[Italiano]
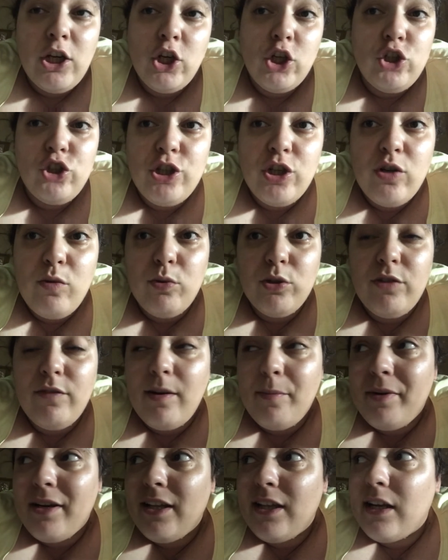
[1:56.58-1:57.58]
Geco
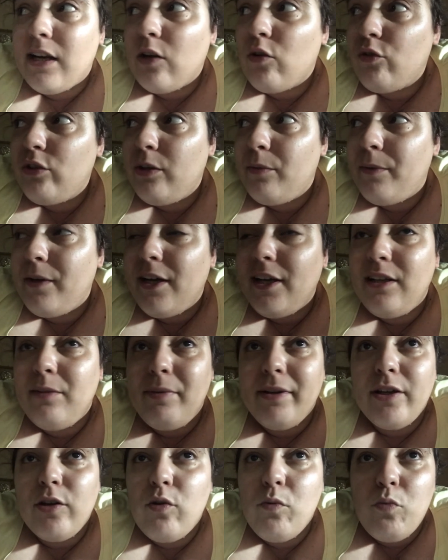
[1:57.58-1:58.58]
poteva prenderla con i piedi
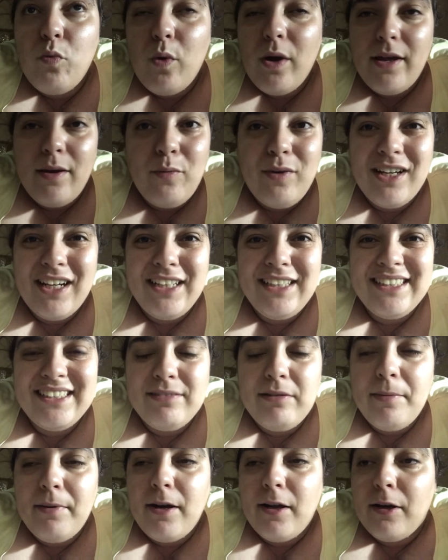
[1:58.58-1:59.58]
perché comunque era una
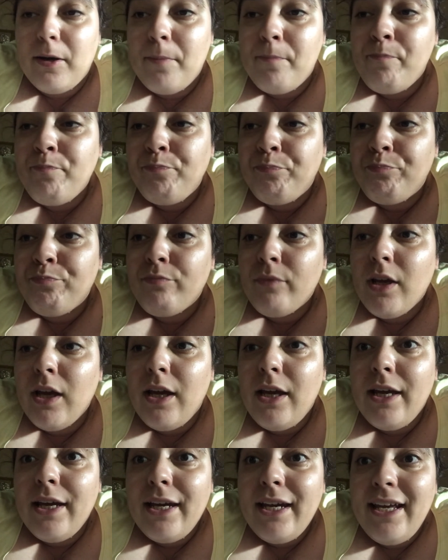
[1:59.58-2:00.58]
grandissima palla
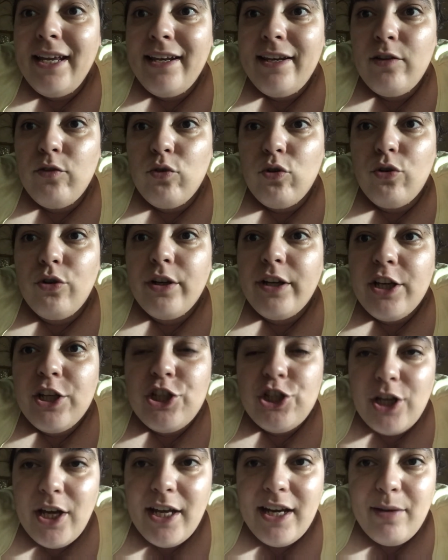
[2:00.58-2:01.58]
il rigore che
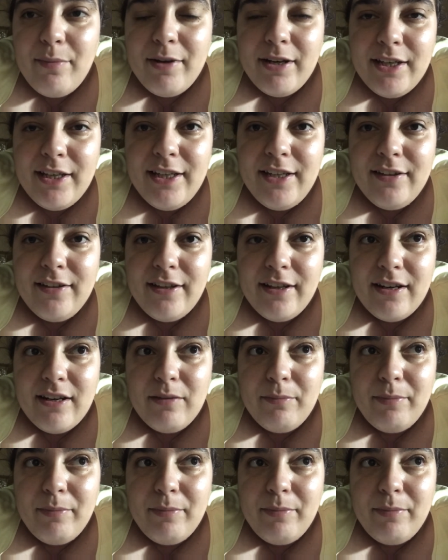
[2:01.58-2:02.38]
c'era per l'Inter